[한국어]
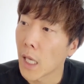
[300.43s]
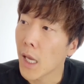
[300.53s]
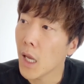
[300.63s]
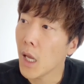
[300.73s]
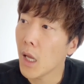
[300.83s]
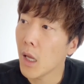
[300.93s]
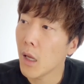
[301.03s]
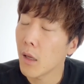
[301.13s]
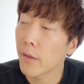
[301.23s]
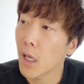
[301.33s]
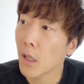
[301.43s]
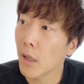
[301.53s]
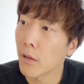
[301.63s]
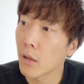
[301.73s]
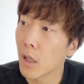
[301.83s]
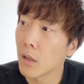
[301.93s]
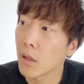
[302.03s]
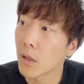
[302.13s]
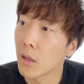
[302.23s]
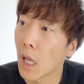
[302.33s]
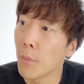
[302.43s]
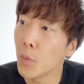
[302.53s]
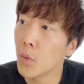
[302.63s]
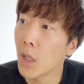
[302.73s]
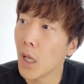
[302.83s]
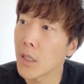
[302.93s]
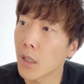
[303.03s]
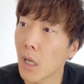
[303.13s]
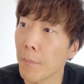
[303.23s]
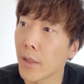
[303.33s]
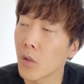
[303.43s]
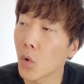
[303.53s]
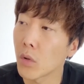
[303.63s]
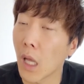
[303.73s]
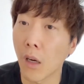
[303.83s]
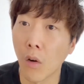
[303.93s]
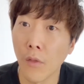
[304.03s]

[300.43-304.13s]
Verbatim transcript: 제가 생각했을 때는 대부분의 이제 그래픽스 쪽은 다